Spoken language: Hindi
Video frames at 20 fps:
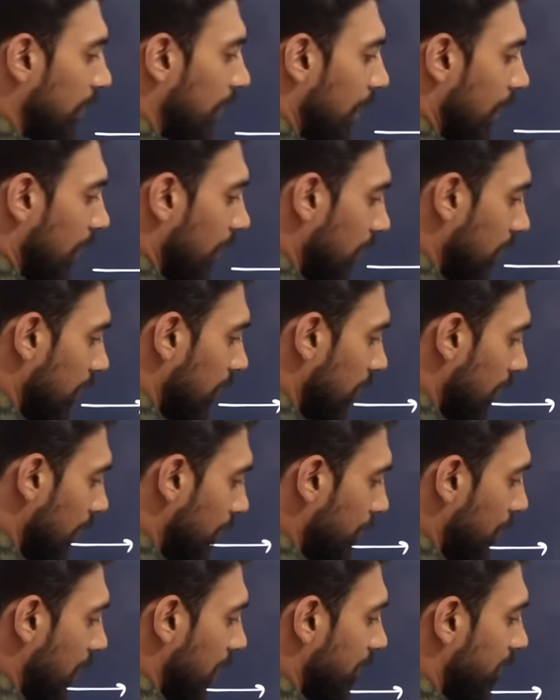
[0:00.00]
हैं
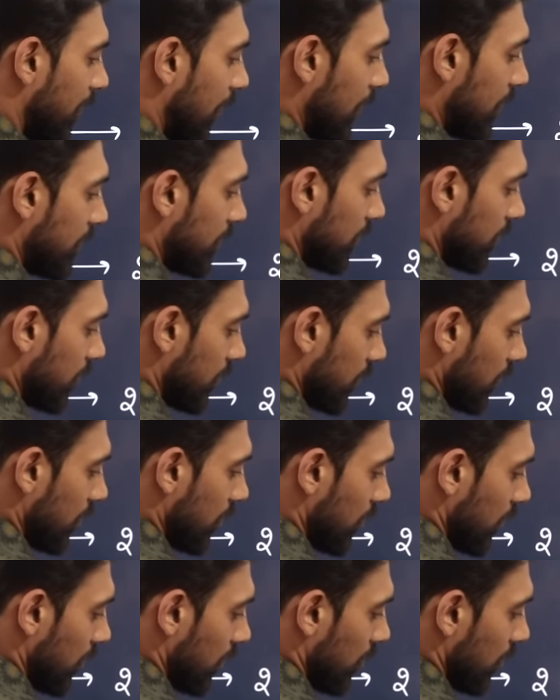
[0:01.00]
नंबर वन
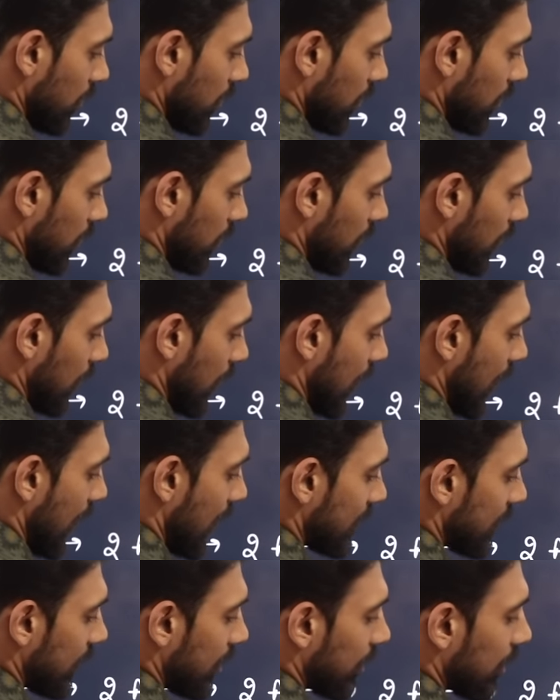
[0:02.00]

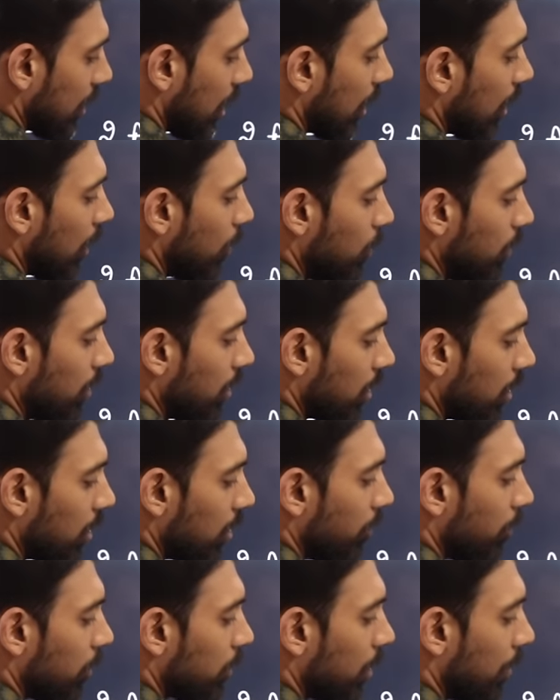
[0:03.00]
एसेट का अकाउंट
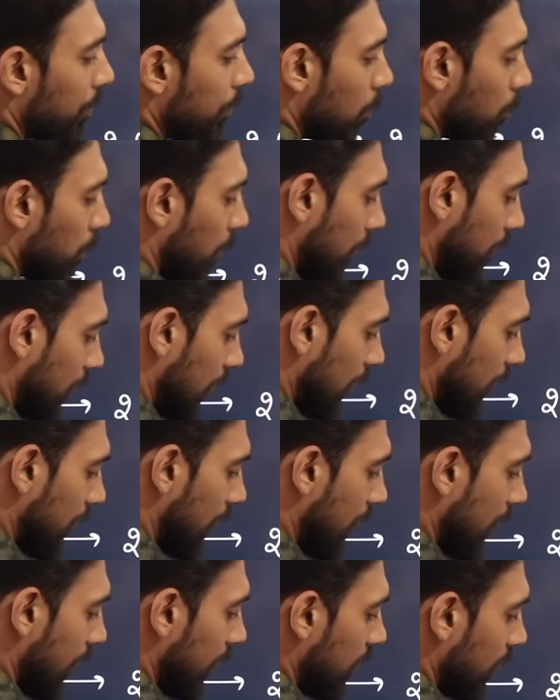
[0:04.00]
वो जो हमने ऊपर बनाना
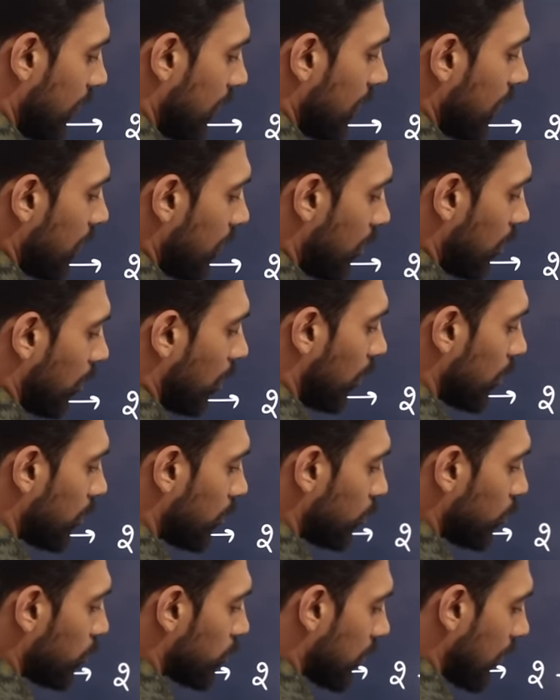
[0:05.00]
है और
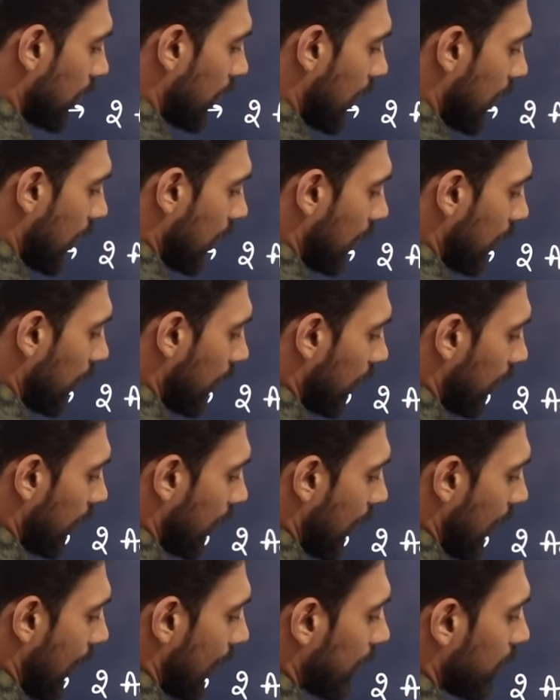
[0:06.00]
दूसरा
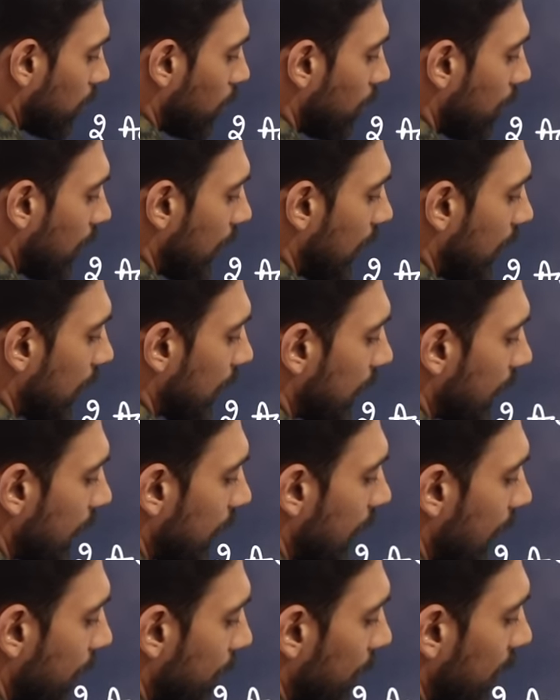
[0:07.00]

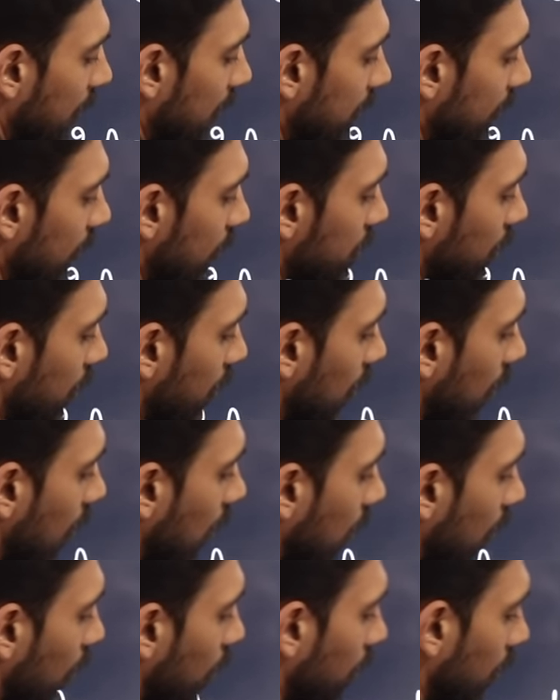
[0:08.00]
एक्यूमिलेटेड डेप्रीसिएशन का
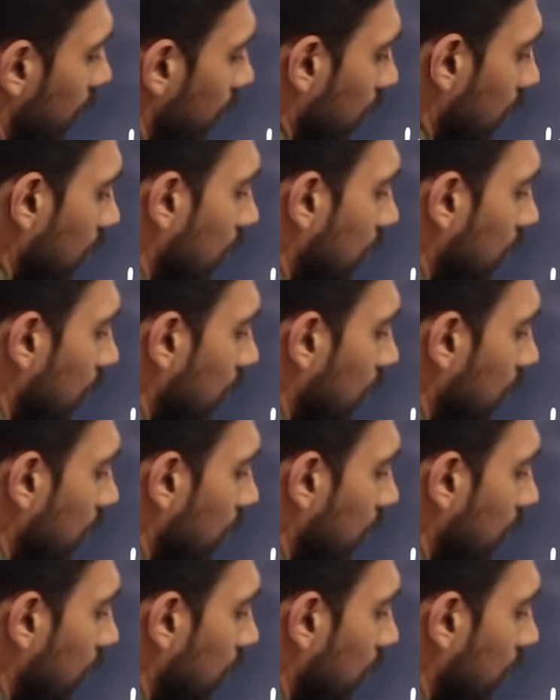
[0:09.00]
अकाउंट